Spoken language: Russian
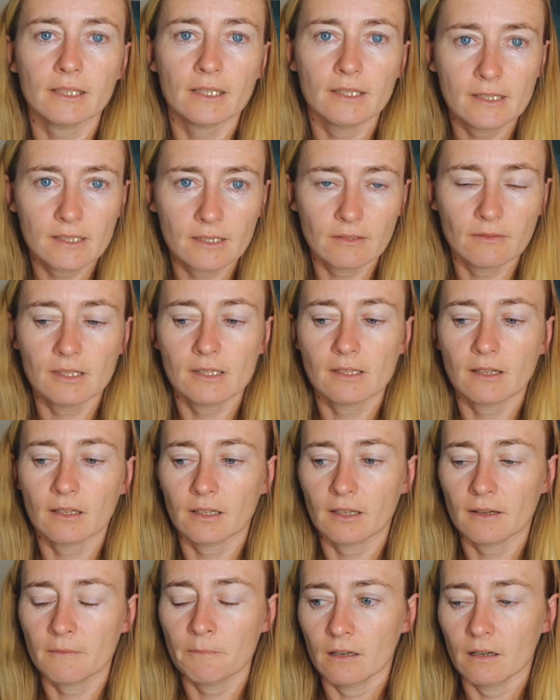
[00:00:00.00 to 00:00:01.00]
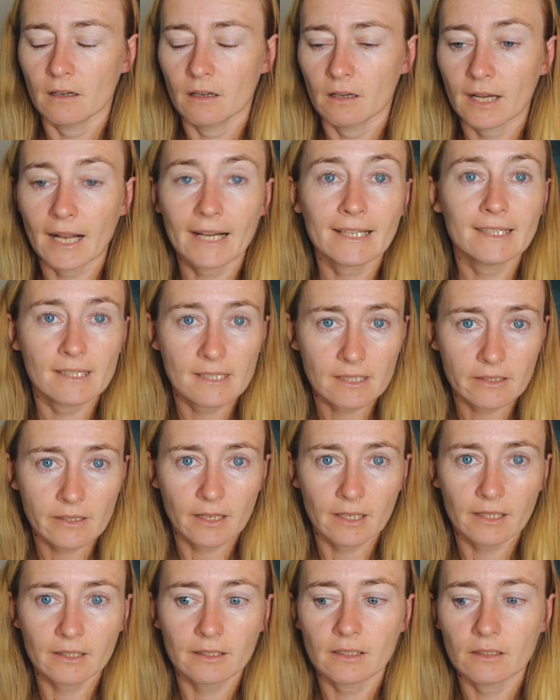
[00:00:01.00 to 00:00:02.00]
И действительно, э, как ни
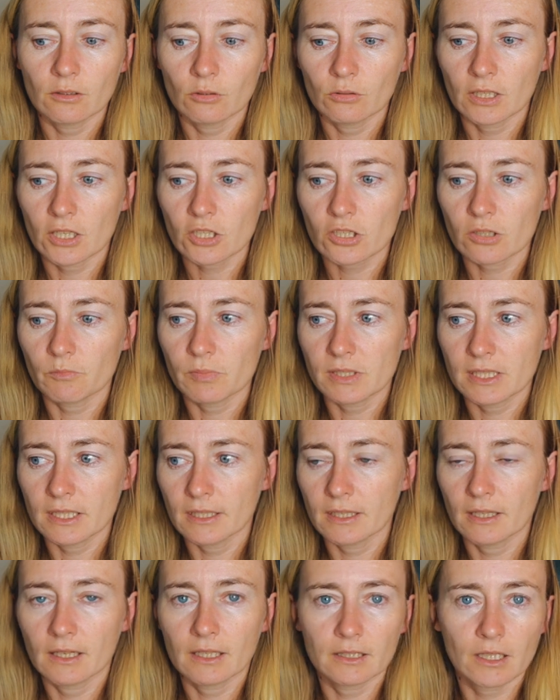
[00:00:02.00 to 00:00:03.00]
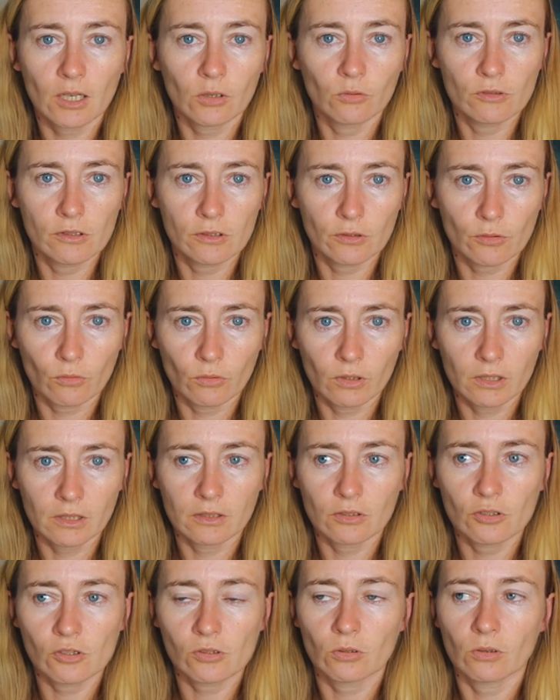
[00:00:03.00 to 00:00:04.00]
странно, но наша психика так
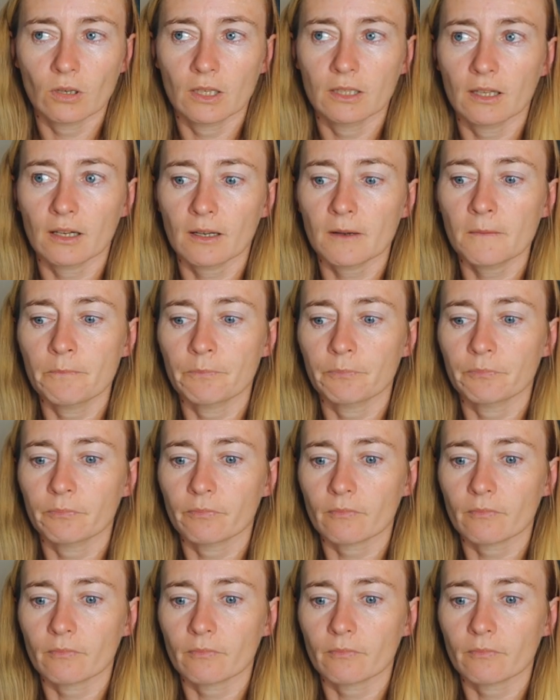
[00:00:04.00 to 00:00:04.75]
устроена, что она,